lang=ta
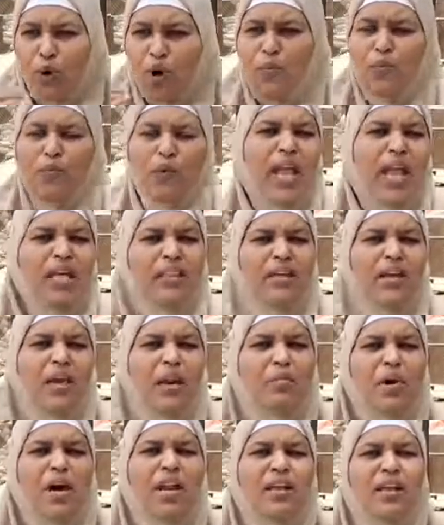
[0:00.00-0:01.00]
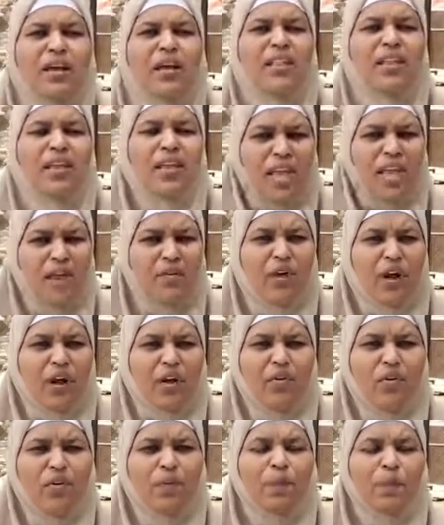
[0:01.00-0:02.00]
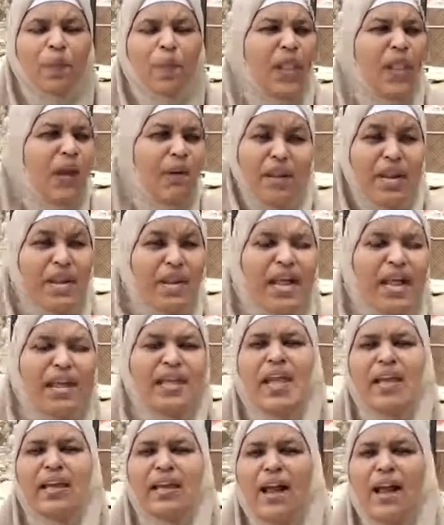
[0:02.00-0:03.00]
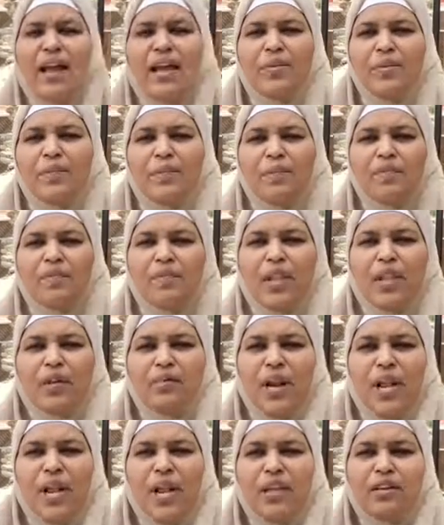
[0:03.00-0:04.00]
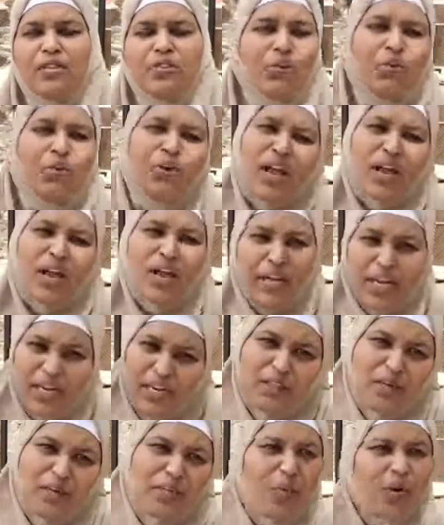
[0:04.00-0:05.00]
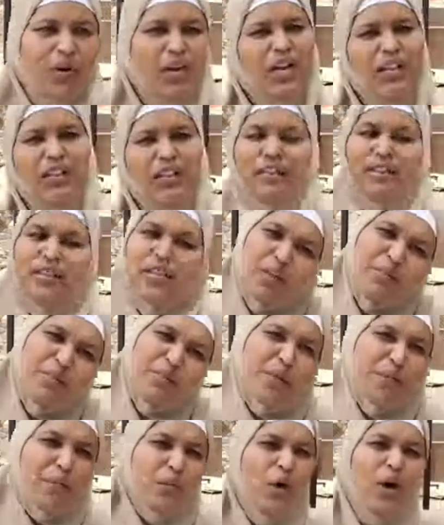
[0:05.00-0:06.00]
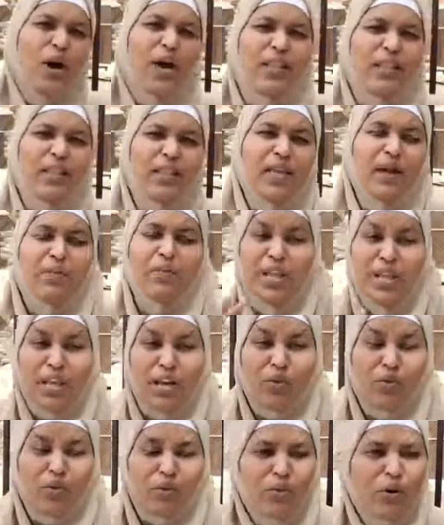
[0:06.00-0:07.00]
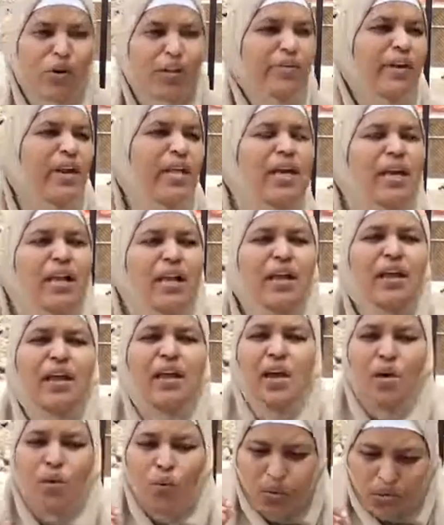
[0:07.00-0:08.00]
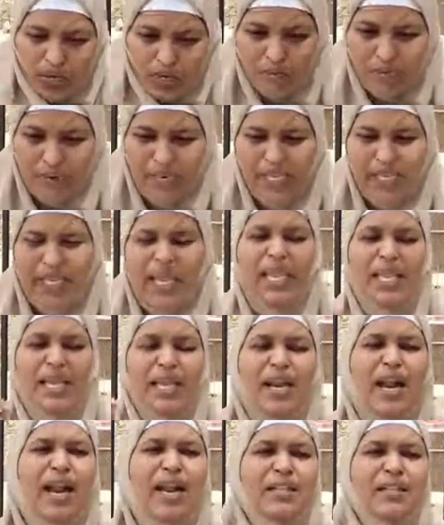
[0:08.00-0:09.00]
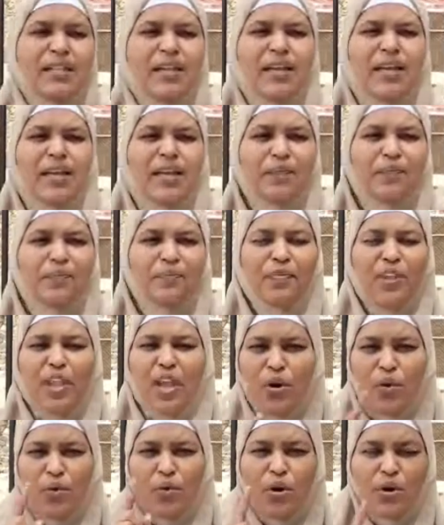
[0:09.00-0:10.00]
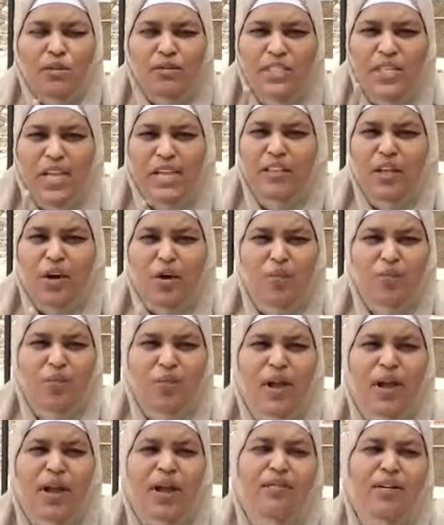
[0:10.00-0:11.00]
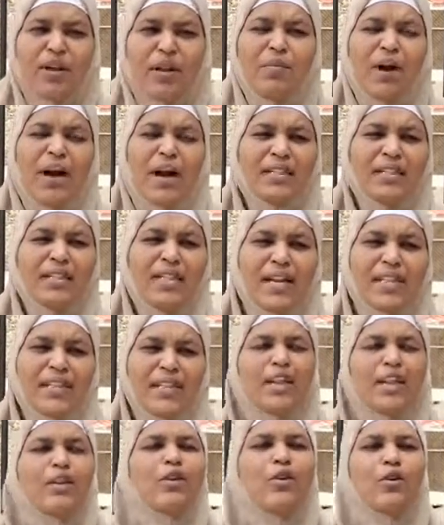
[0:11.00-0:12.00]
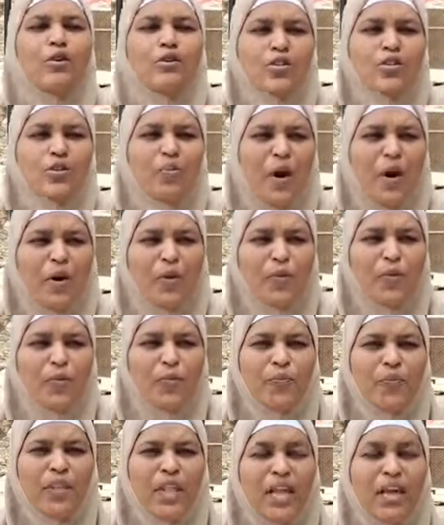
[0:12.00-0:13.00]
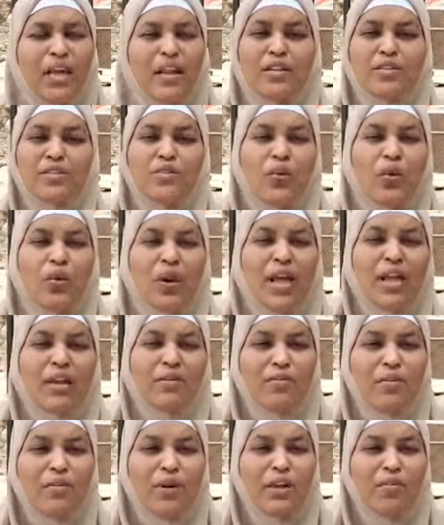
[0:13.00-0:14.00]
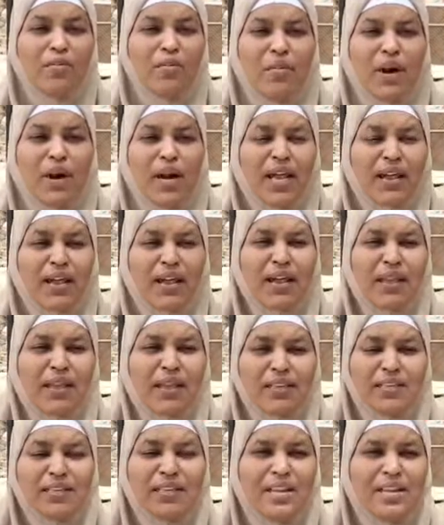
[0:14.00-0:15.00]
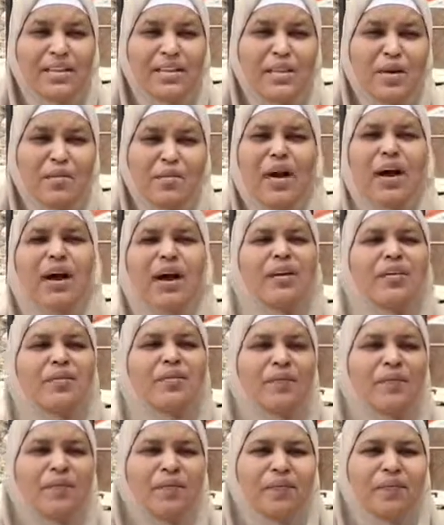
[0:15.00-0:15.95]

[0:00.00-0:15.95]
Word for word: போக முடியாதுங்கிற மறுக்கிறதுக்கு ஏன் வரணும் அப்படின்லாம் கேட்குறாங்க பிறகு ரசூல்லா கையெழுத்து போட்டுறது திரும்பி போகிறது அப்படிங்கிற ஒரு முடிவெடுக்கிற உடன்படிக்கை இங்க நடந்திருக்கு ஒரு விஷயத்த ரொம்ப கவனமாக இந்த இடத்துல இருந்து யோசிச்சு பார்க்கணும் ரசூல்லா எவ்வளவு மன கலக்கத்துல இருந்திருப்பாங்க